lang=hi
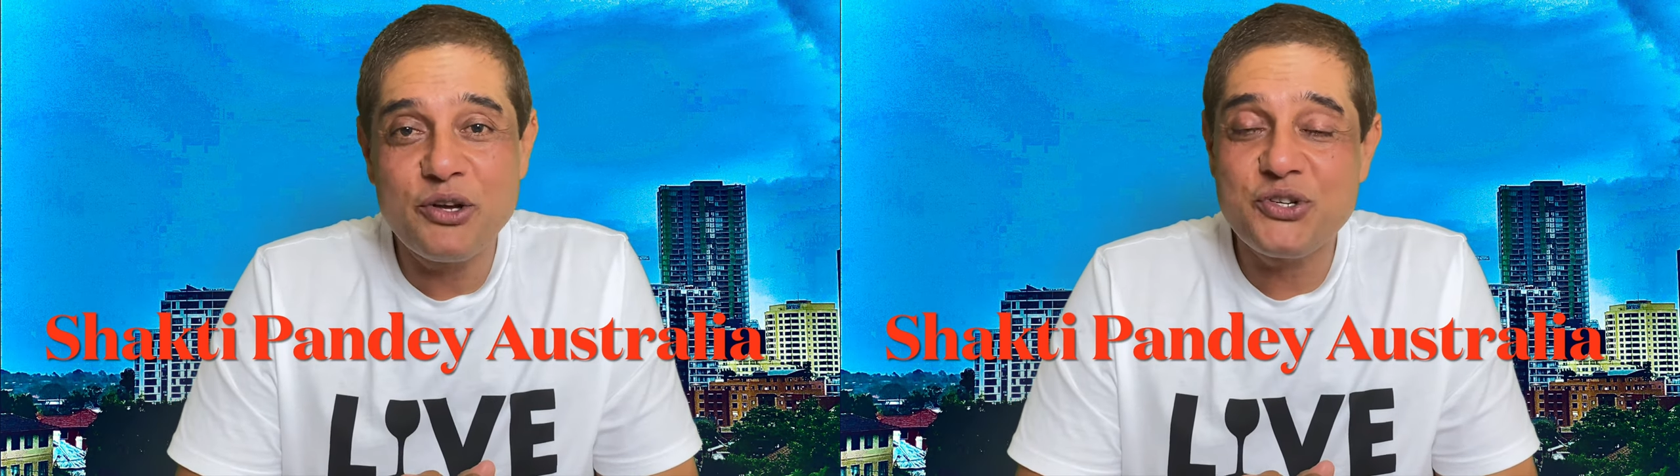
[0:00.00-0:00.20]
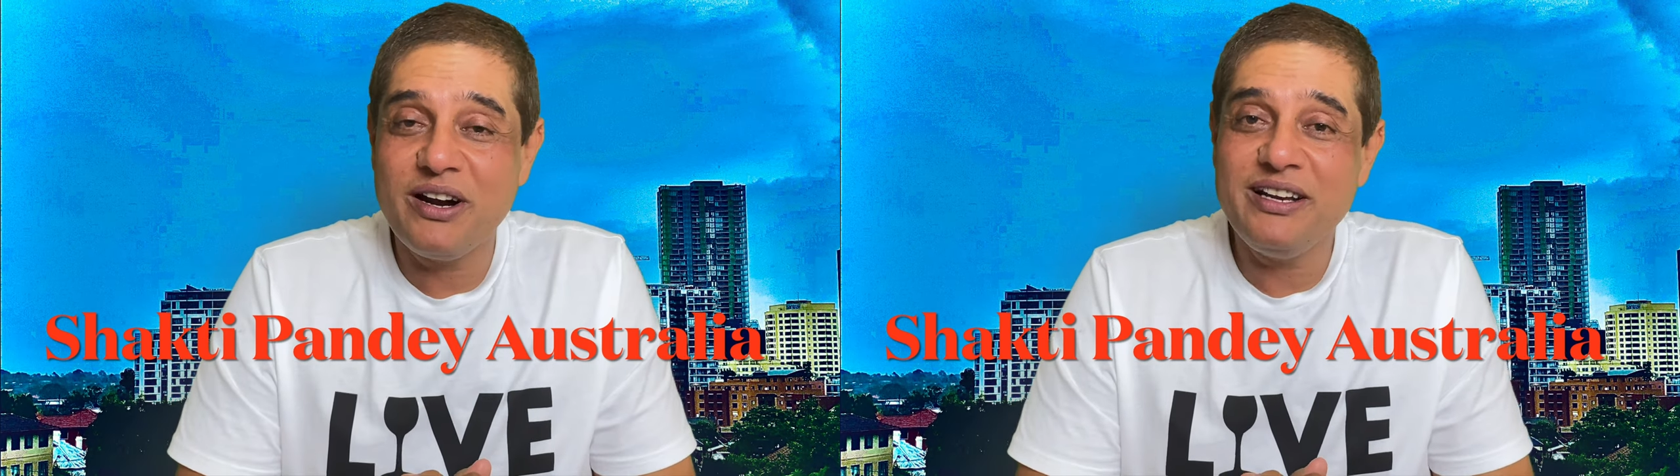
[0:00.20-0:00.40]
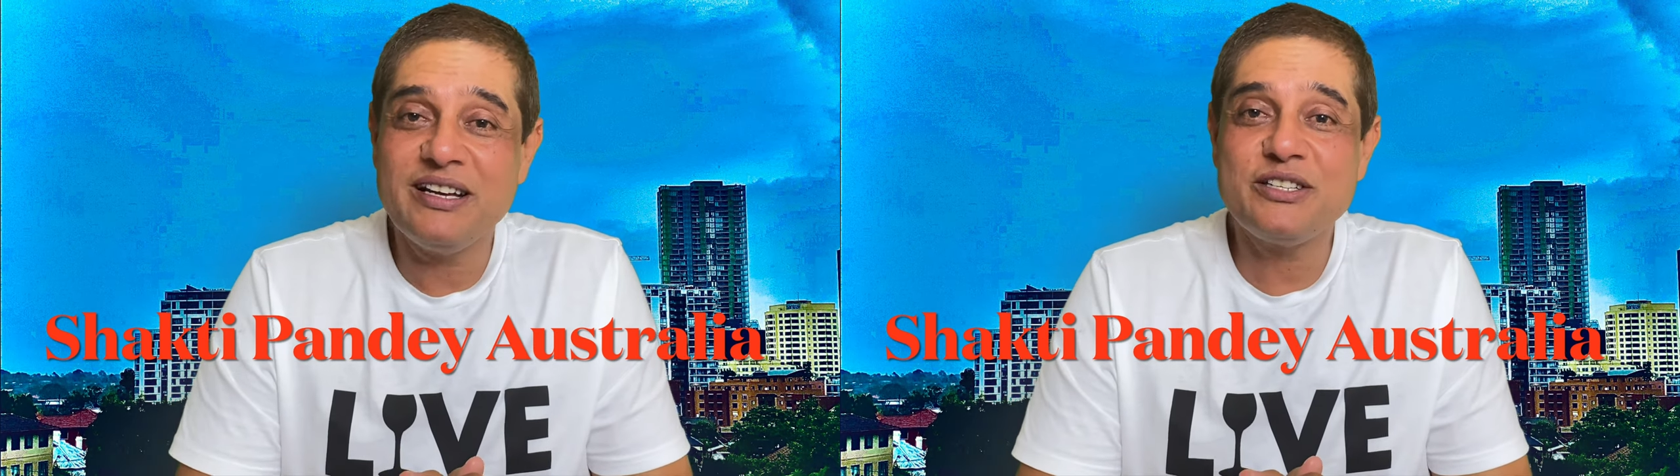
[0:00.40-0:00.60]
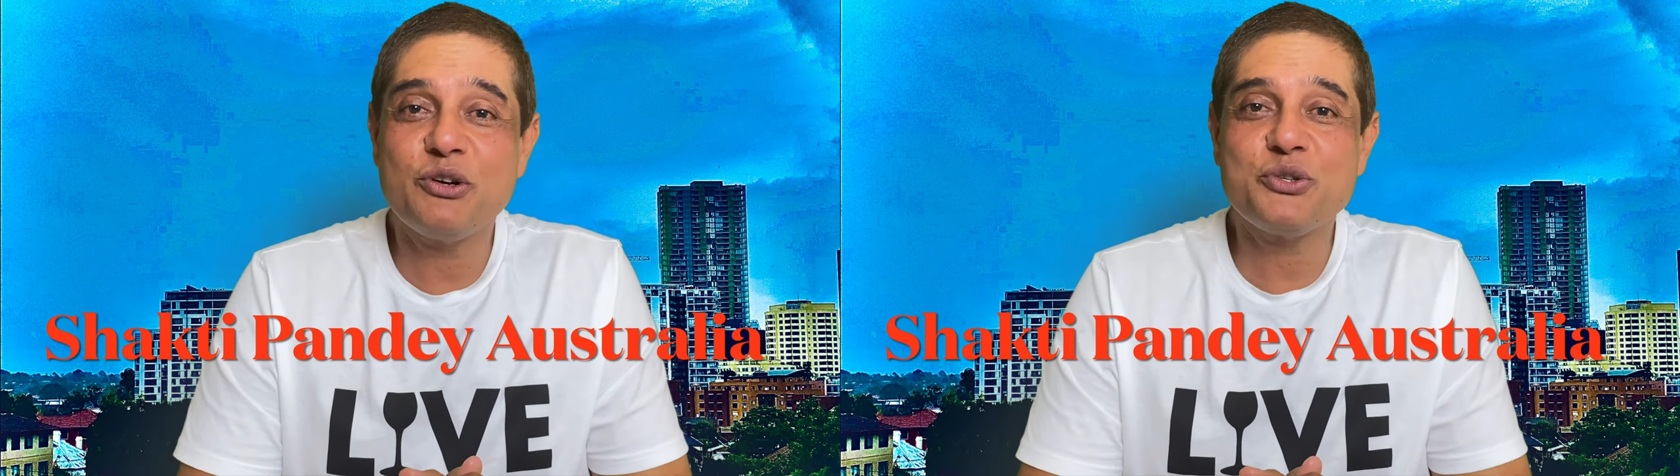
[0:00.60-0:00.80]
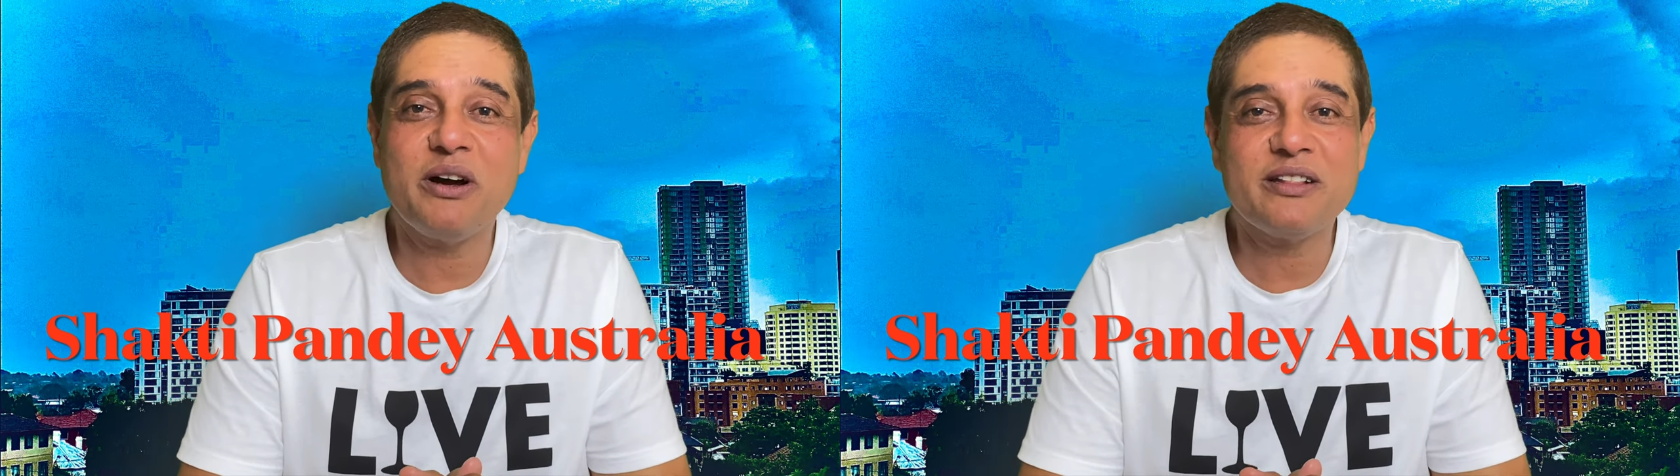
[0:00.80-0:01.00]
ऑस्ट्रेलिया से
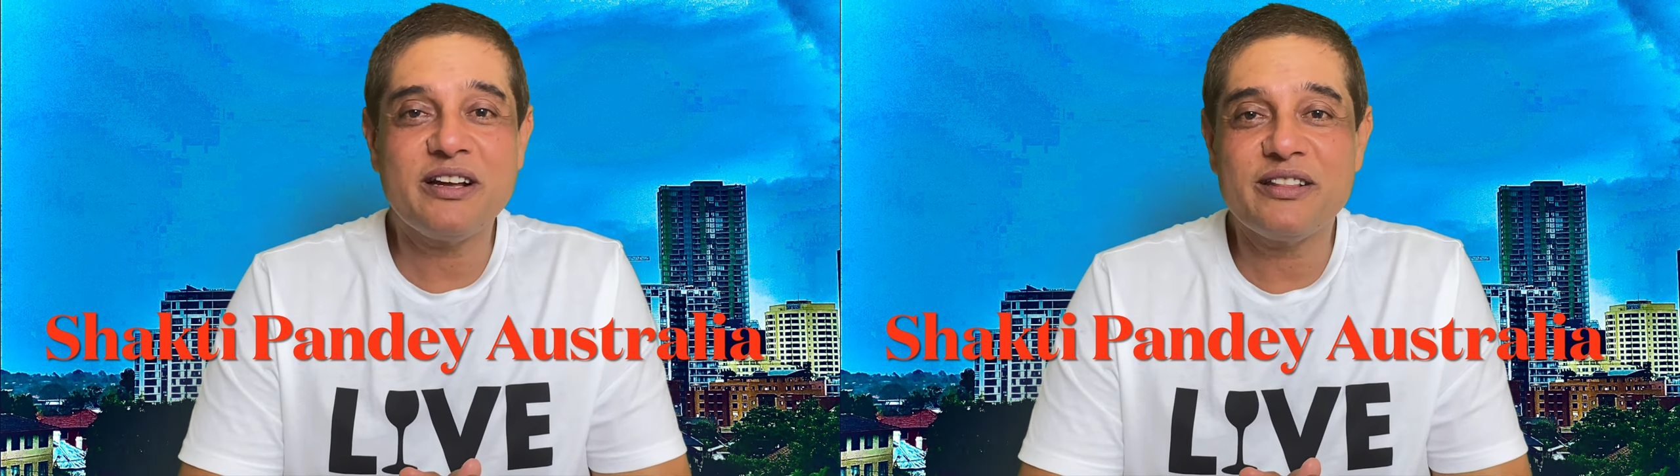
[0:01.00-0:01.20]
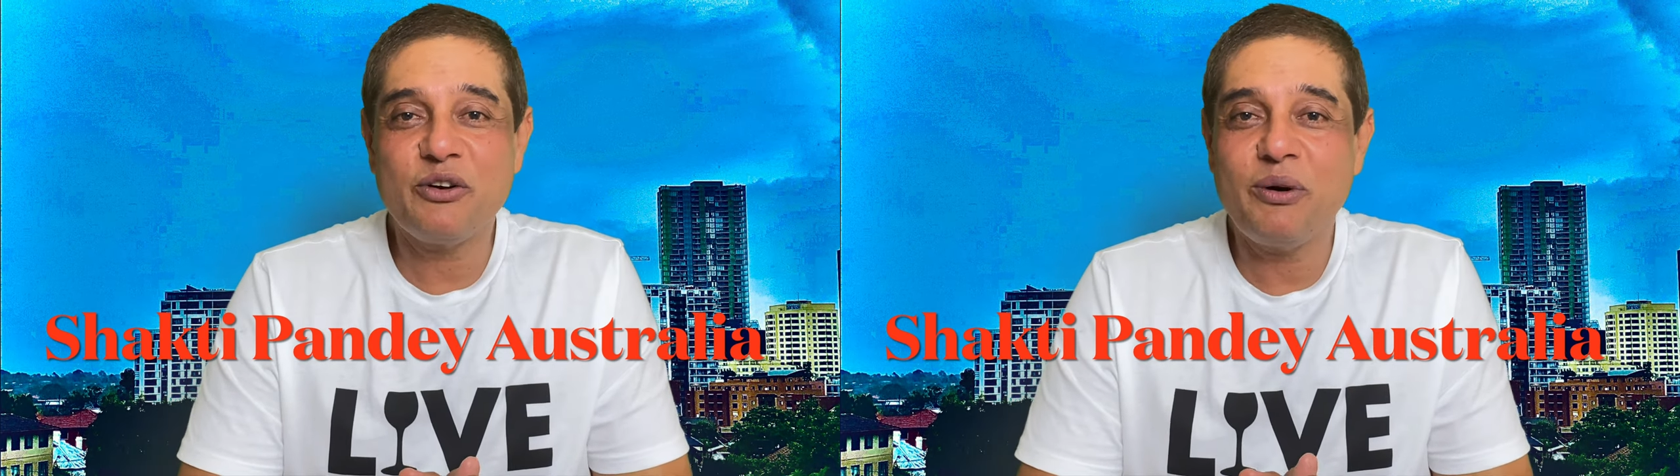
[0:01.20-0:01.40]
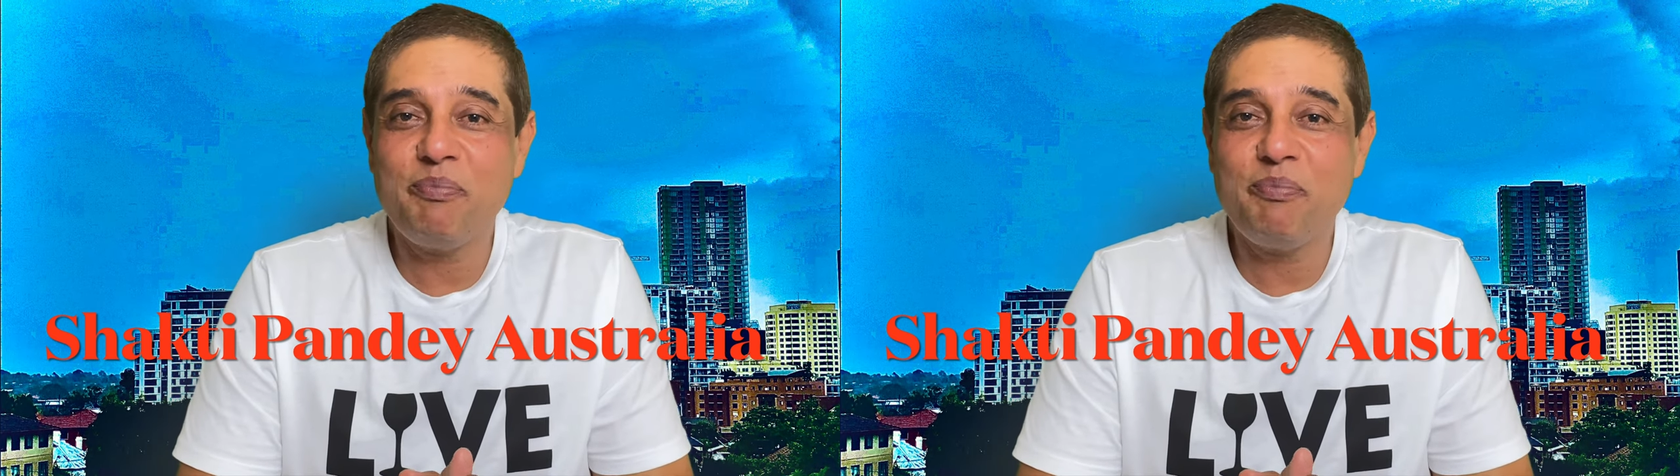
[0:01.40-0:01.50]
और स्वागत करता हूं